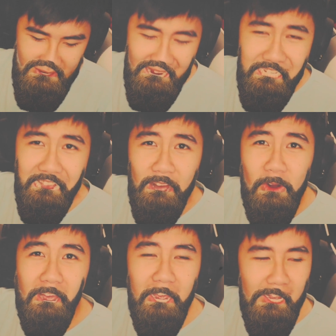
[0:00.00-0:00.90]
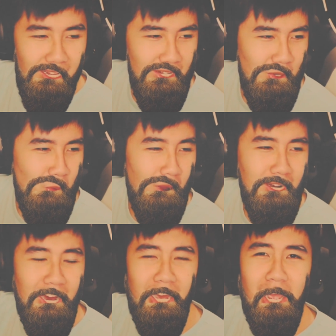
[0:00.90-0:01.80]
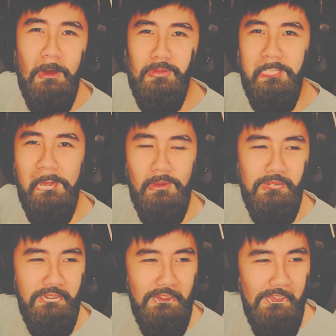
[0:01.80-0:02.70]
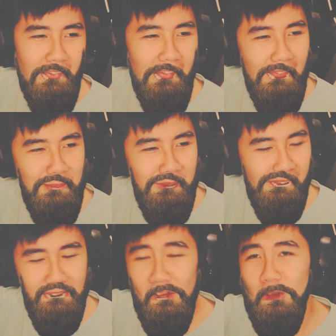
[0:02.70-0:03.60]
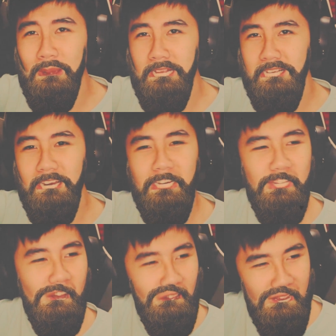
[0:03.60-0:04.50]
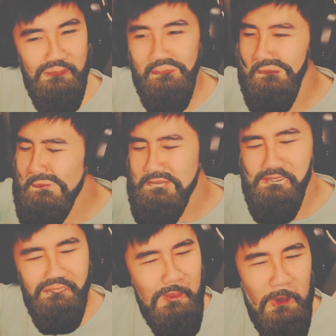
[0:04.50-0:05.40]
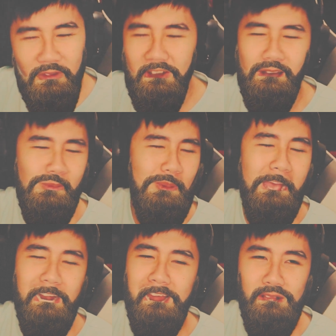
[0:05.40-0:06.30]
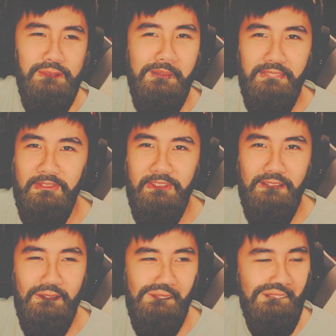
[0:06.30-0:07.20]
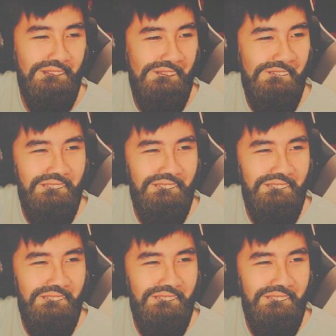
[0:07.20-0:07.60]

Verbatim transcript: Các cháu ạ à, Cuộc đời ông sống trên đời 20 cái nồi bánh trưng rồi Mà ông chưa mô phỏng bà nào như bà Tân Vlog cả